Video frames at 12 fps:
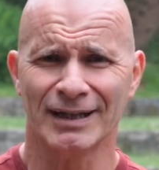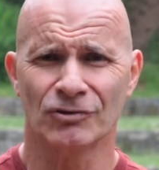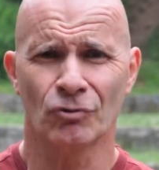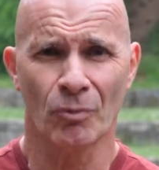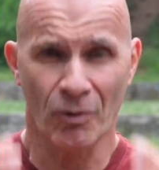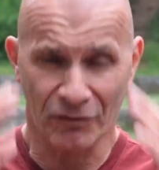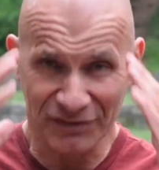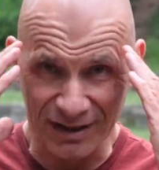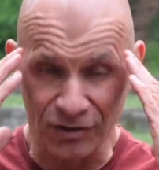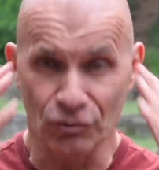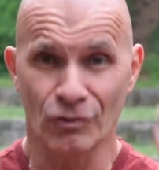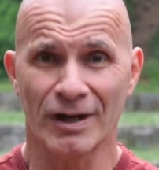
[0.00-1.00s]
ectomorphe,
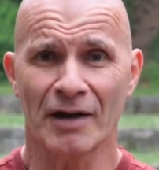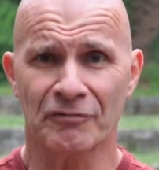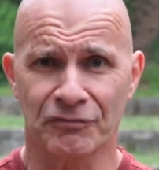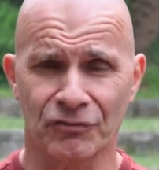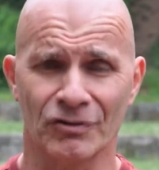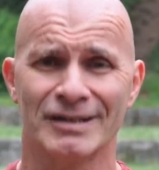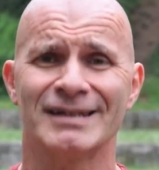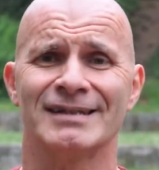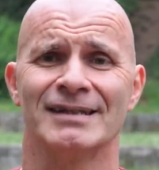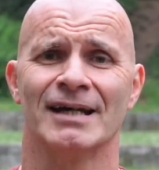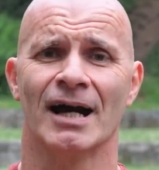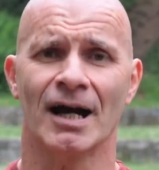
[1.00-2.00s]
c'est de la folie,
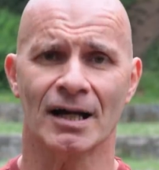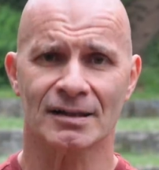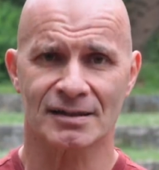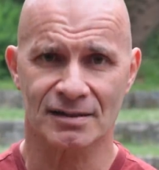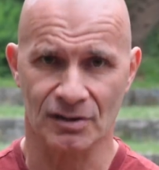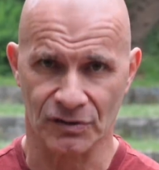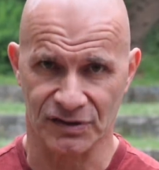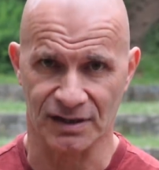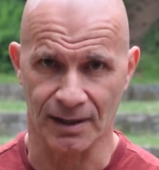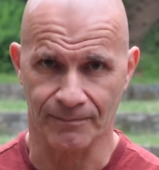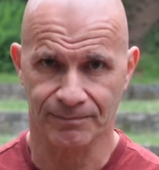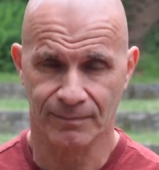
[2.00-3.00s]
c'est
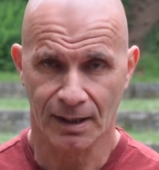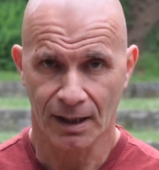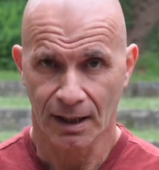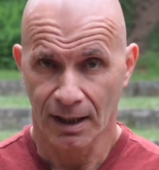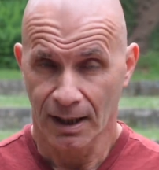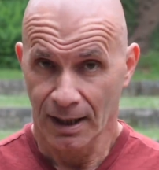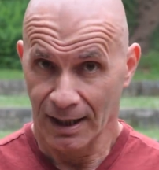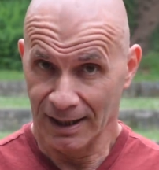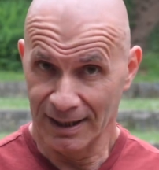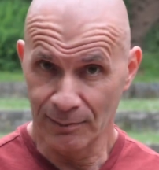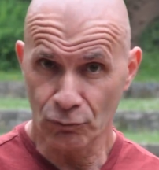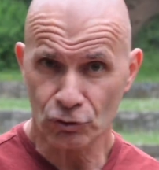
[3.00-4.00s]
insensé.
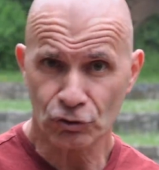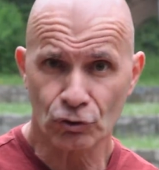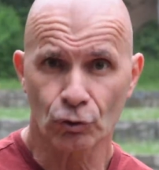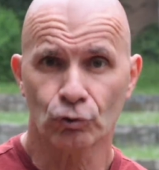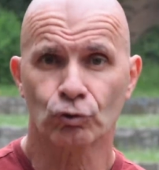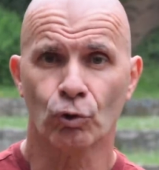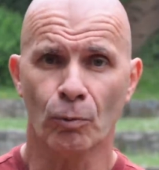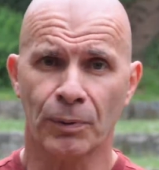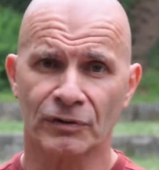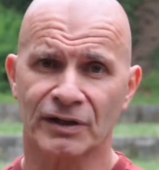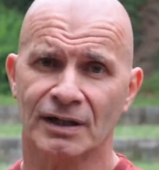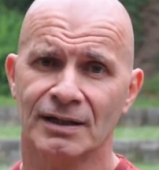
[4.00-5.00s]
Les muscles trop
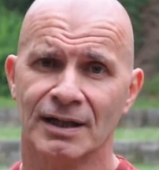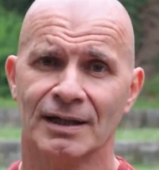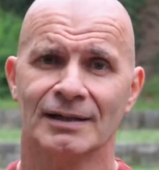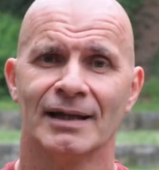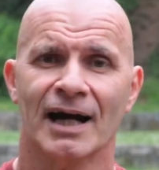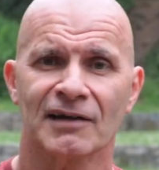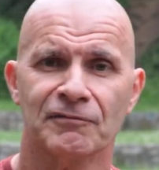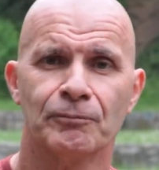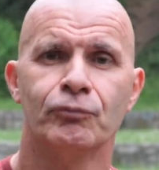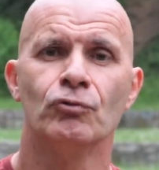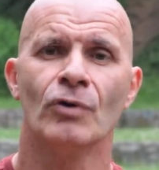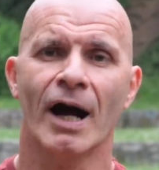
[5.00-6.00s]
entraînés n'arrivent
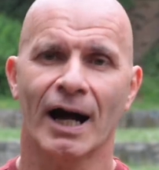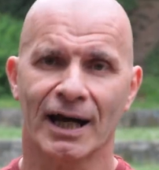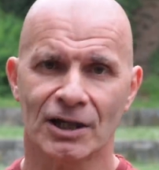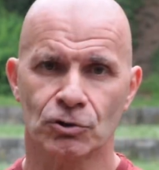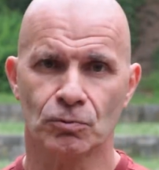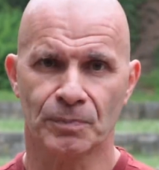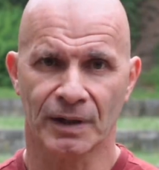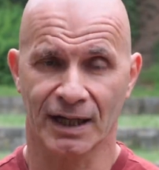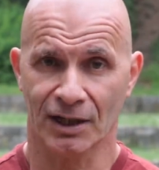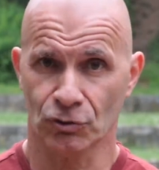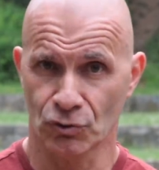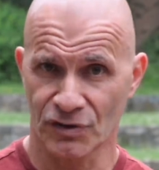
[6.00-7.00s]
plus à
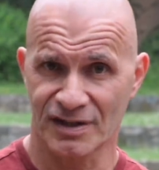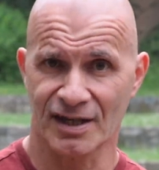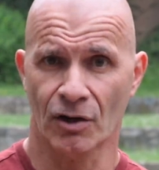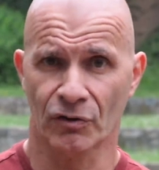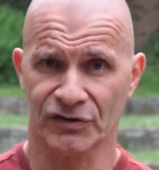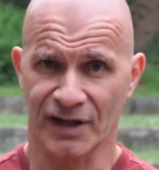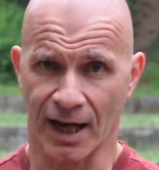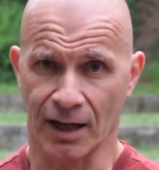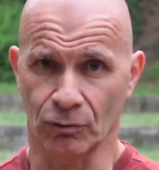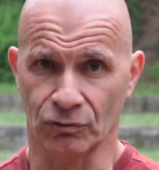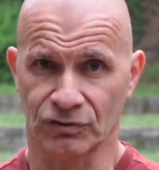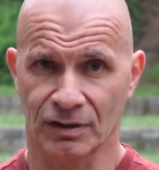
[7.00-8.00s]
récupérer d'une séance à
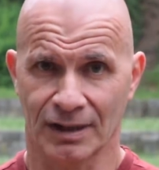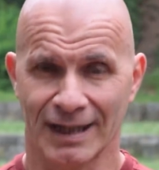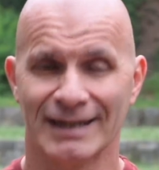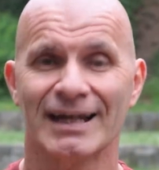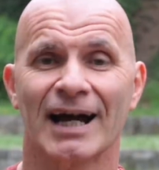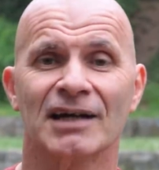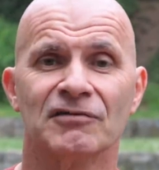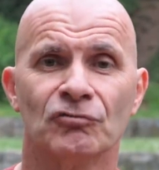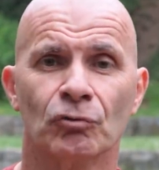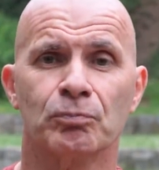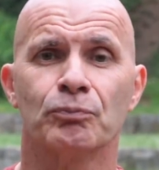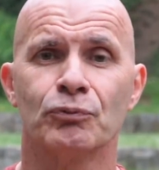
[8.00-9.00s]
l'autre et n'arrivent
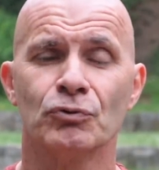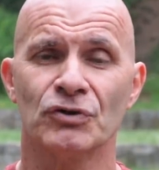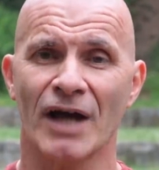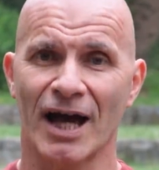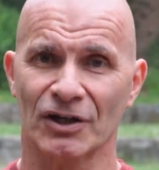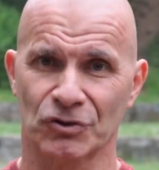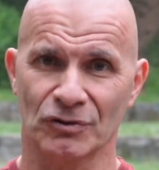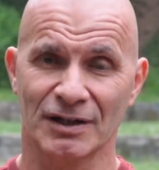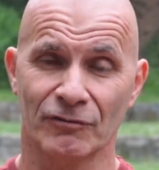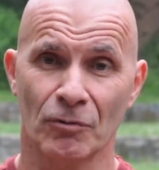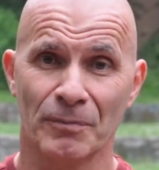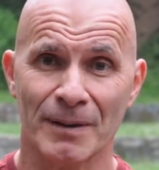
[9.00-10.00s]
donc plus à se
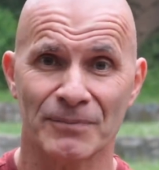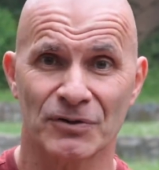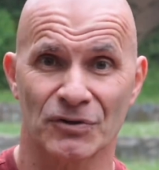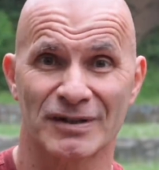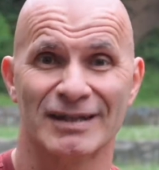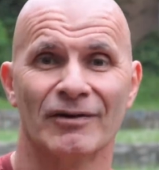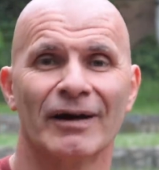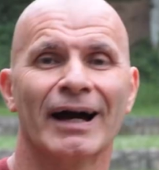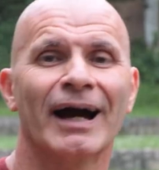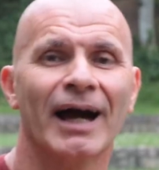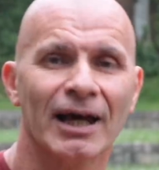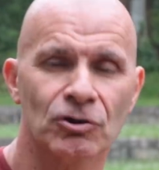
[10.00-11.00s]
développer puisque c'est dans la
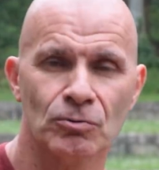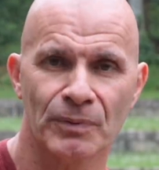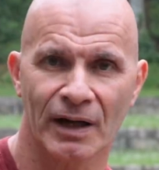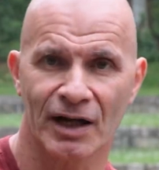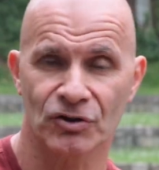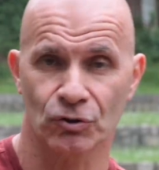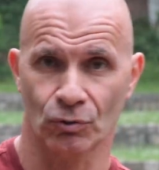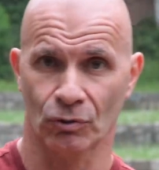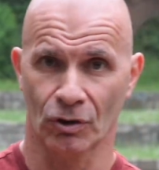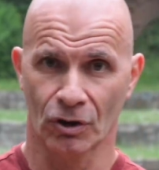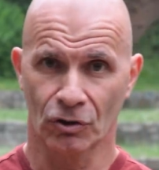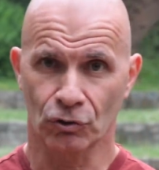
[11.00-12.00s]
récupération
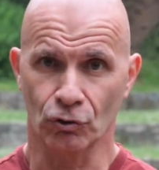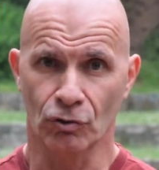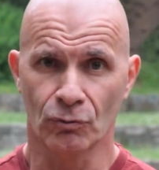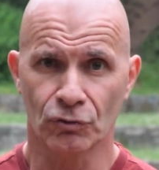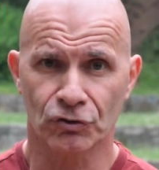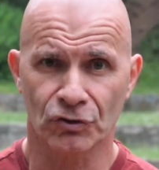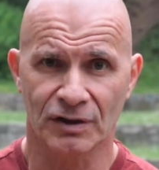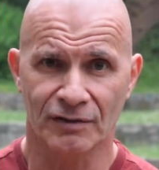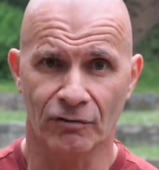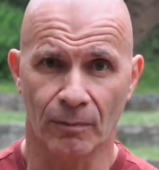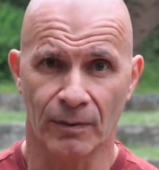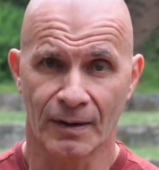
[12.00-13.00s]
que le muscle se
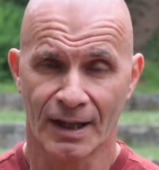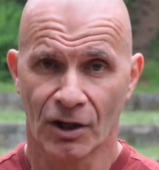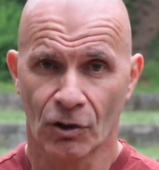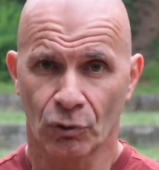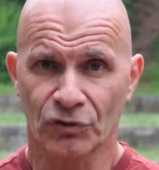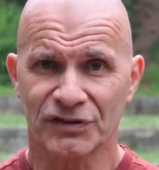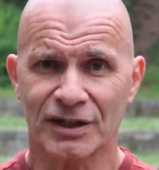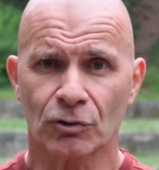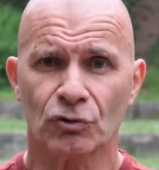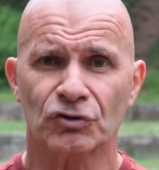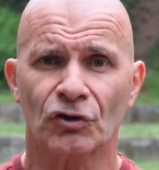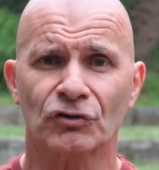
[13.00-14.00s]
développe. On sait
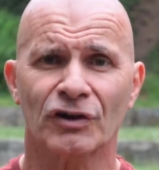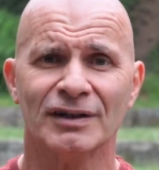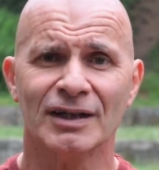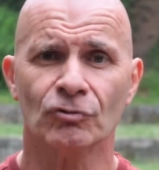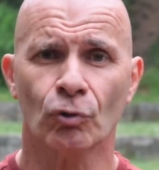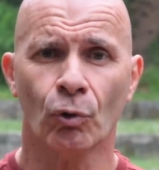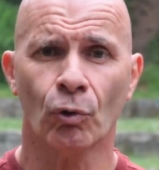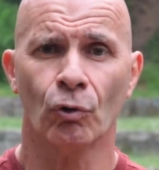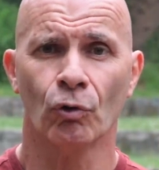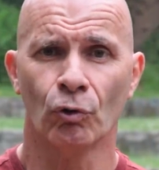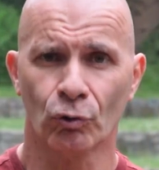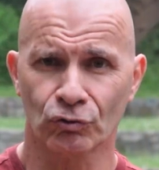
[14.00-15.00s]
que s'entraîner trop
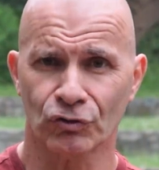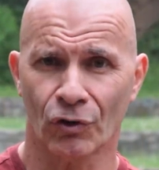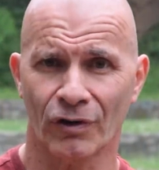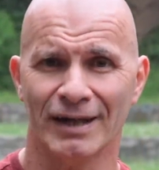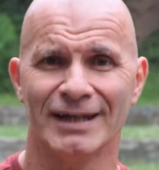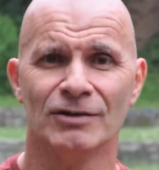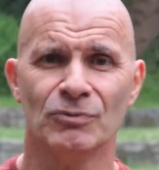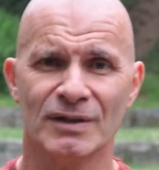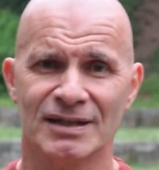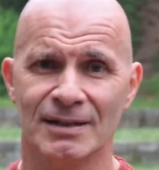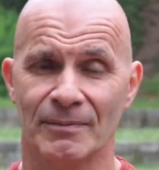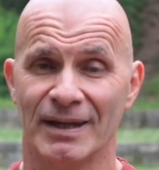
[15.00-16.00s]
longtemps est
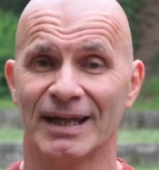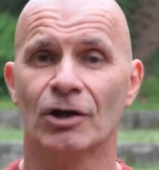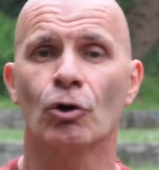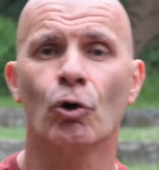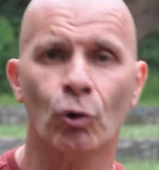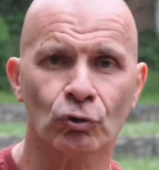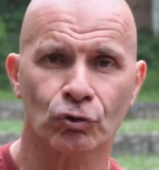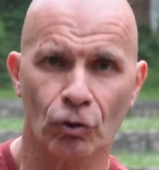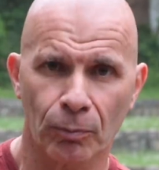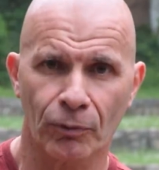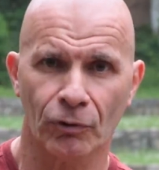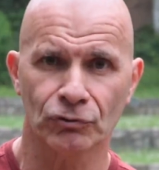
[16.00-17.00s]
nuisible et
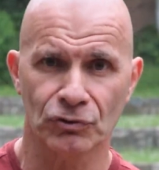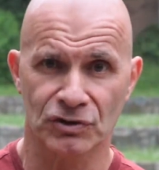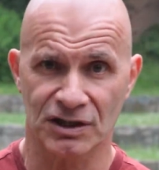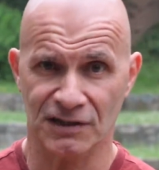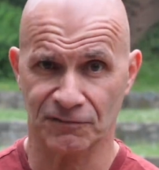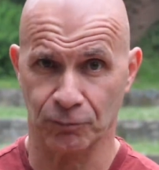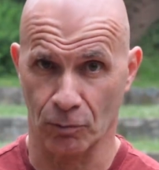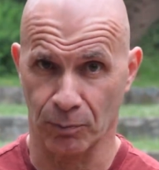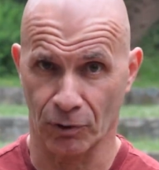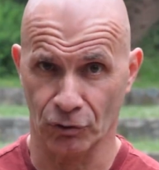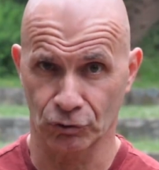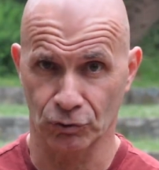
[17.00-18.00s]
contre-productif pour
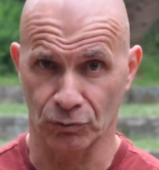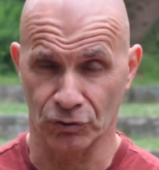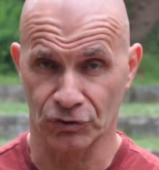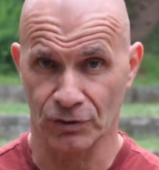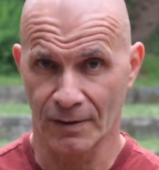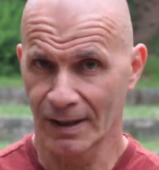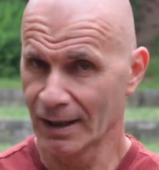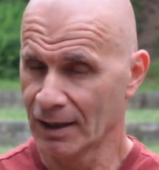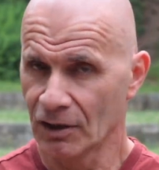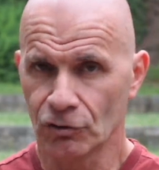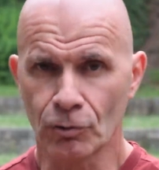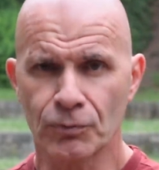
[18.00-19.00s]
prendre du muscle.
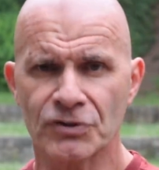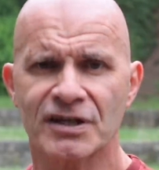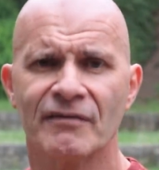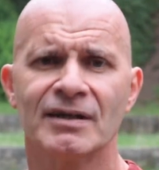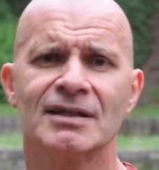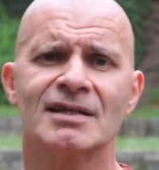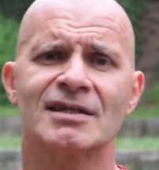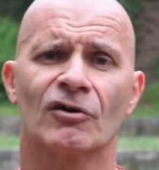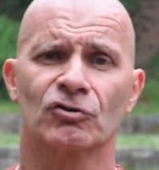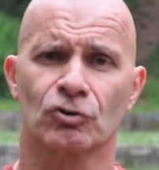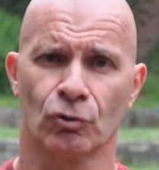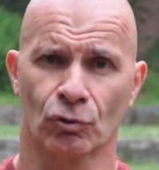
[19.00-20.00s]
De plus, avec des
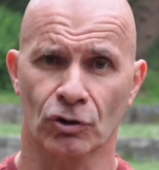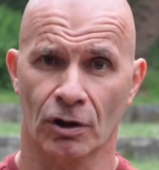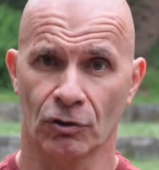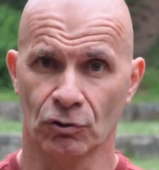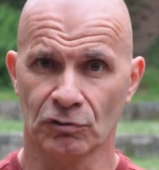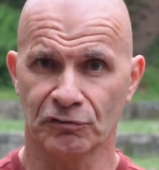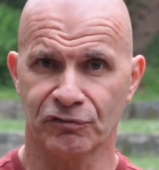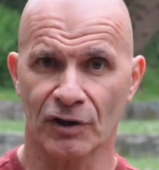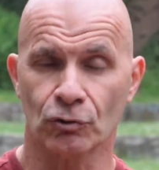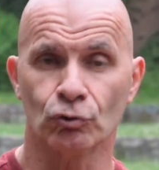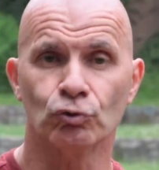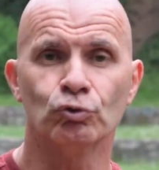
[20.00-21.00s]
séances longues, une fois
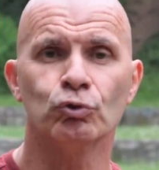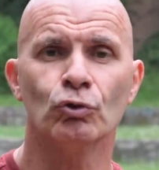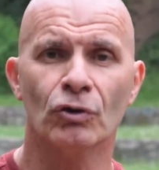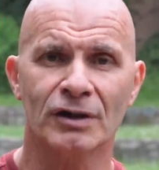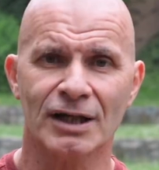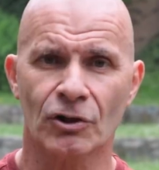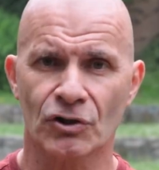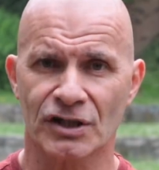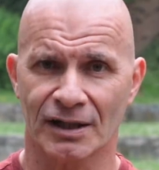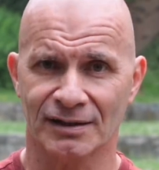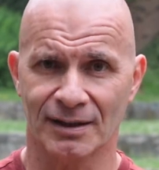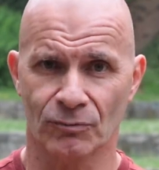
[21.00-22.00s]
que tout le
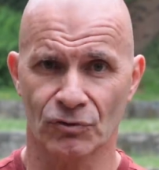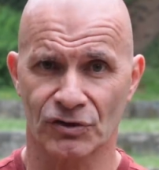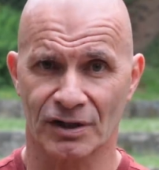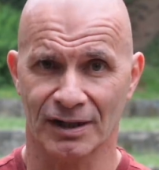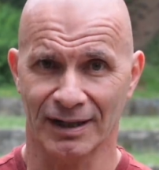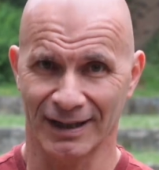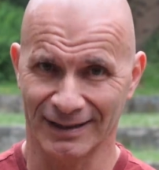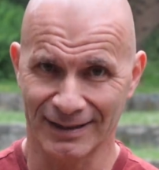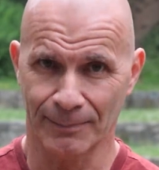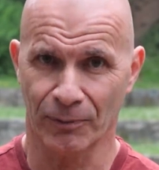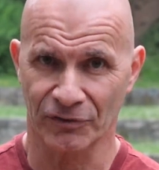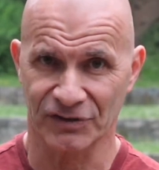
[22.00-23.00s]
glycogène des muscles est
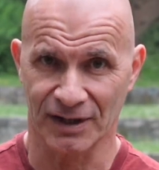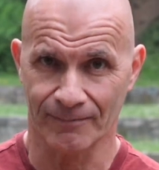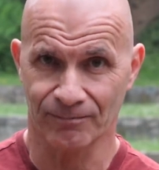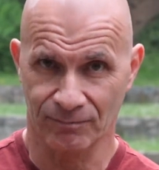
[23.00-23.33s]
dépensé,